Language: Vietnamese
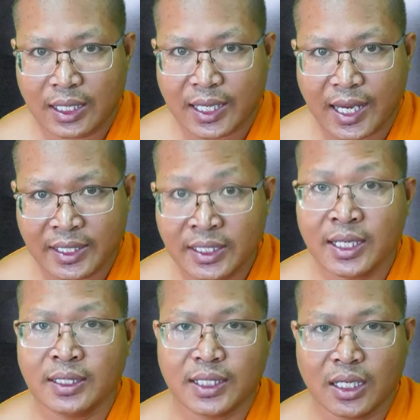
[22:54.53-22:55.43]
ca
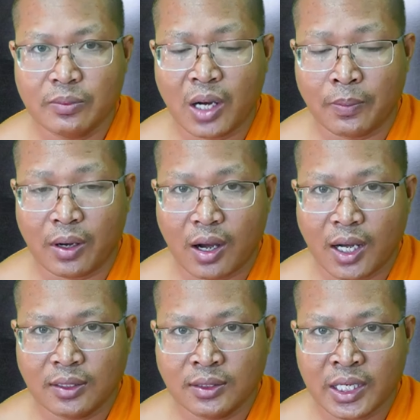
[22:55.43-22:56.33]
diện tàu bỏ
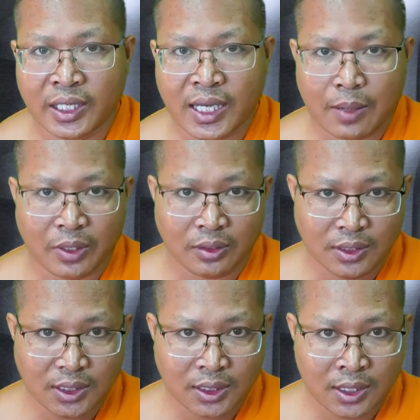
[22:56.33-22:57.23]
bọn hay ca bình
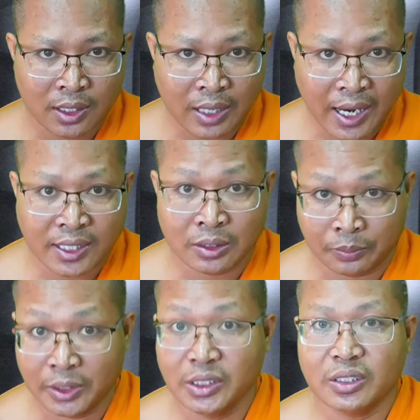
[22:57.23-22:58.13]
lư nó
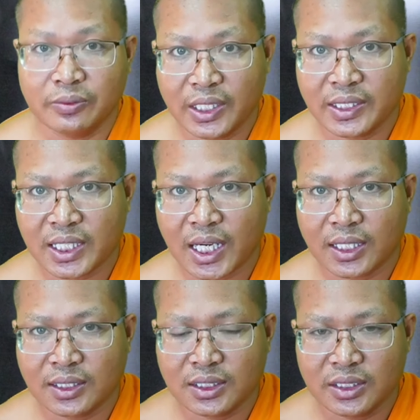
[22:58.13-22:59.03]
aspi sovia
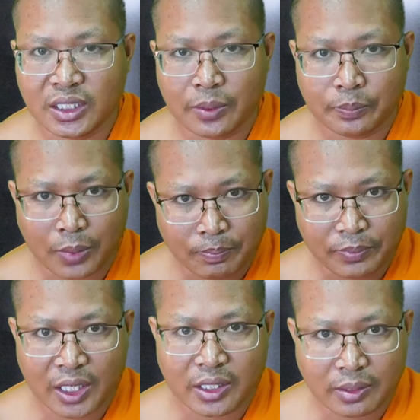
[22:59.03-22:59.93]
cha nó cứ chỉ bọc biển